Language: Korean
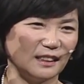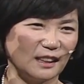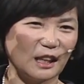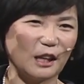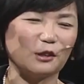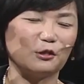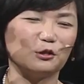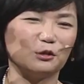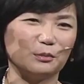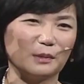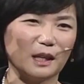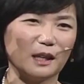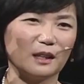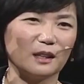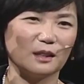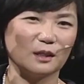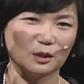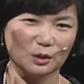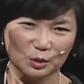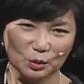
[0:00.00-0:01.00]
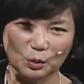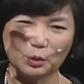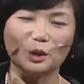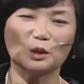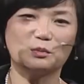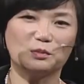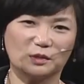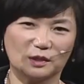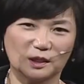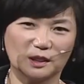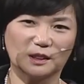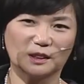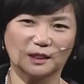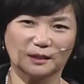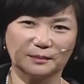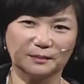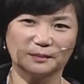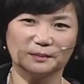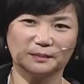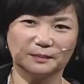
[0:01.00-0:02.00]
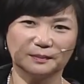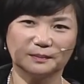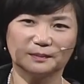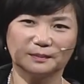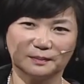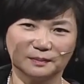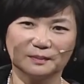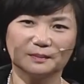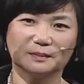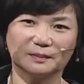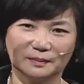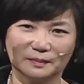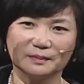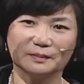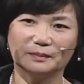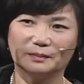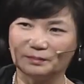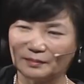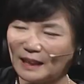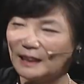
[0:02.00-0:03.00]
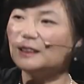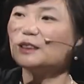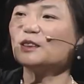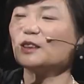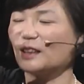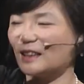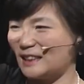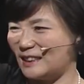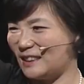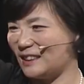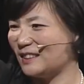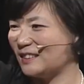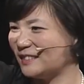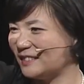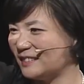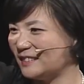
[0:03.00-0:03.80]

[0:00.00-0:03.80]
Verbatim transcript: 내 꿈의 손익분기점. 만들어야죠.